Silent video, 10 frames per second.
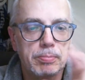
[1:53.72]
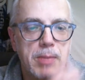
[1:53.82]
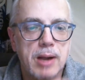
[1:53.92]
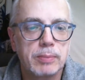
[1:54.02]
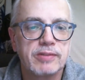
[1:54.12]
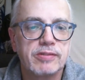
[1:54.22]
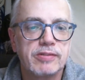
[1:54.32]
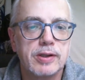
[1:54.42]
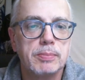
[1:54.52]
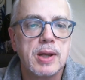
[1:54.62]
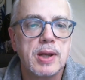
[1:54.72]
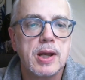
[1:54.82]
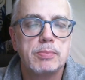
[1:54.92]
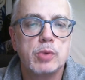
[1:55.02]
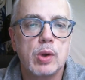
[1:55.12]
Marktplatz im
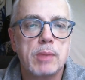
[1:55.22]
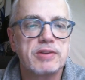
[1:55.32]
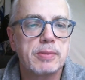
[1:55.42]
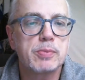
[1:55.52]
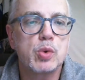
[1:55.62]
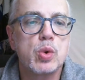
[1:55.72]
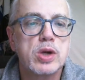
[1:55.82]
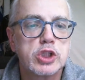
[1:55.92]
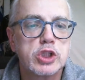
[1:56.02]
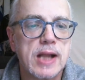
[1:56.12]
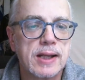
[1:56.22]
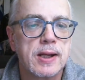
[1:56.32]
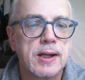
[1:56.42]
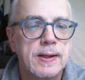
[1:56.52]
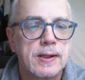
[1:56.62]
Bürgermeisterbüro
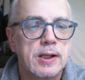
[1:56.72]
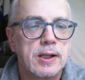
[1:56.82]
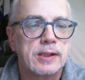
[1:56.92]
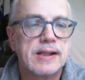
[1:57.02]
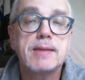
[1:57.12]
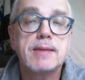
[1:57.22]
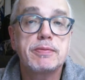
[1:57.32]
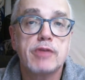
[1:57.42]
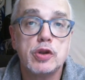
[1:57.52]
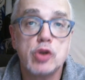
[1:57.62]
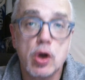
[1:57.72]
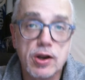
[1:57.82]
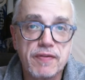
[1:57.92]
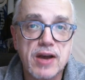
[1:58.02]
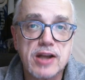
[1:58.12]
statt. Dann gibt es noch
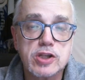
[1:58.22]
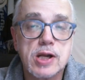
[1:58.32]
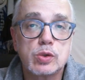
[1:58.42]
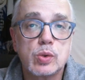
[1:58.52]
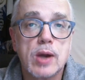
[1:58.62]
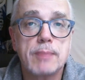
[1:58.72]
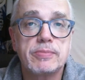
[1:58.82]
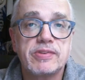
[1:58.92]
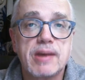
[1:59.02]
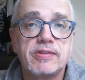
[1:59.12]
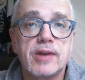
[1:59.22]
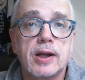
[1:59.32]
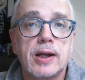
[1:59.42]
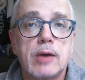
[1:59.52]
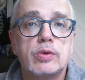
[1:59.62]
eine Veranstaltung am
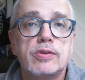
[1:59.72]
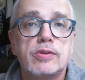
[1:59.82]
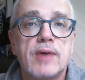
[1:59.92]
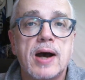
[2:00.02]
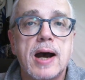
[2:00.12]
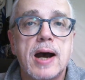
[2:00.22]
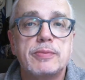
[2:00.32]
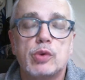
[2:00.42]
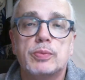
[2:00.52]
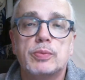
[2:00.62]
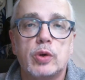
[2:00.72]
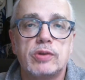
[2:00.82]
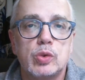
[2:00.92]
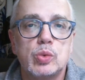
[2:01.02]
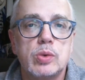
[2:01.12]
Samstag und zwar abends um
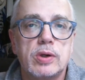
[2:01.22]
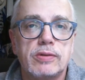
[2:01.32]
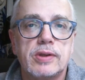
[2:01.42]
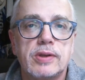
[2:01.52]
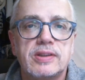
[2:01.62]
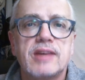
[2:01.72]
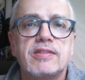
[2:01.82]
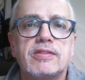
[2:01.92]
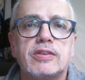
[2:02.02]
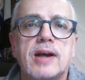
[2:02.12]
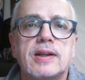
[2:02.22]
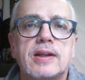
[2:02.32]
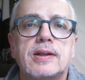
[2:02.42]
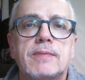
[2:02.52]
19 Uhr und das startet